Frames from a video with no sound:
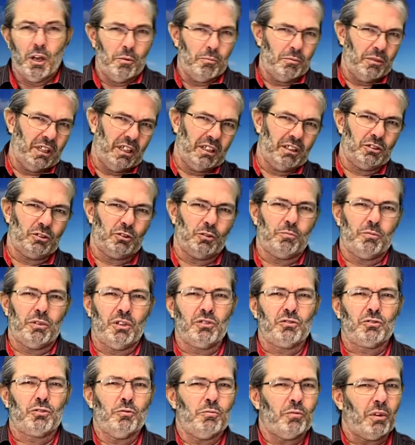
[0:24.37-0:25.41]
Mais je
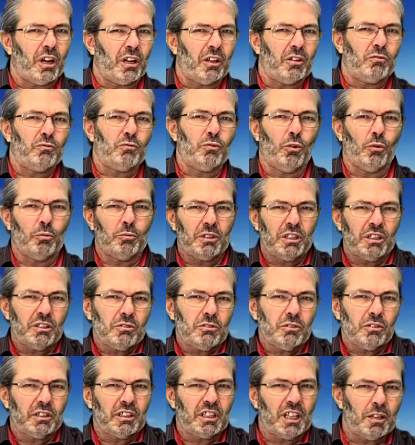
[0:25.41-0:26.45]
pense que parler de fourmis,
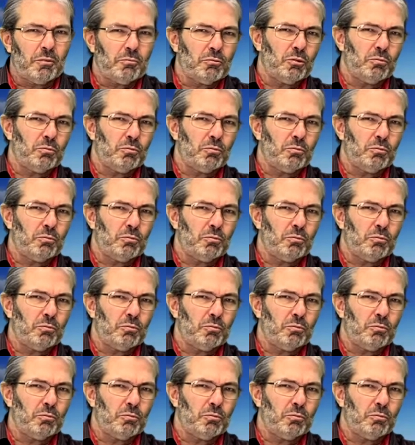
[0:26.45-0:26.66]
de guêpes,